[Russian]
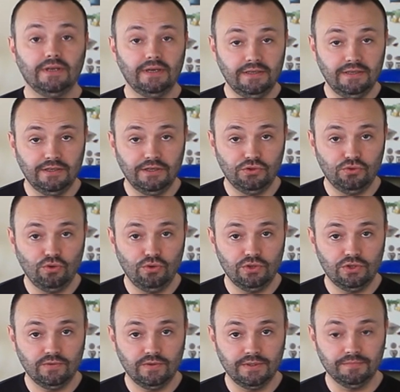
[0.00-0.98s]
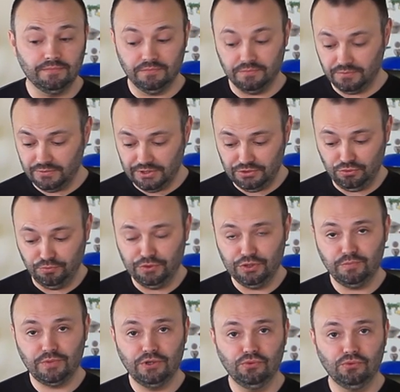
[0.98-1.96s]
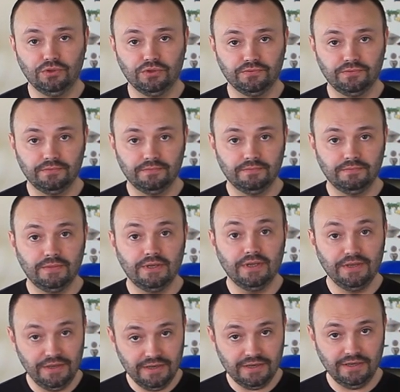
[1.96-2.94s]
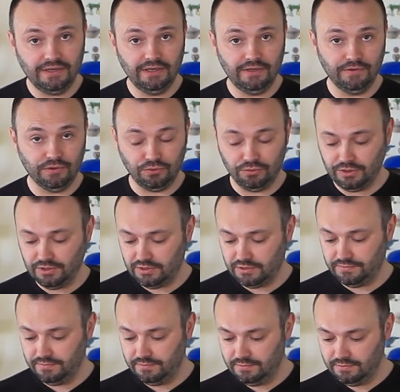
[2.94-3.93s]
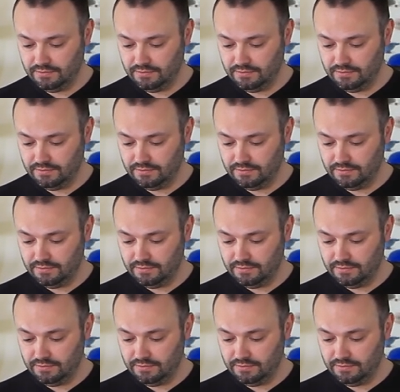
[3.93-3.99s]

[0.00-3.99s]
третье достоинство – доступность продуктов. Никаких выкрутасов.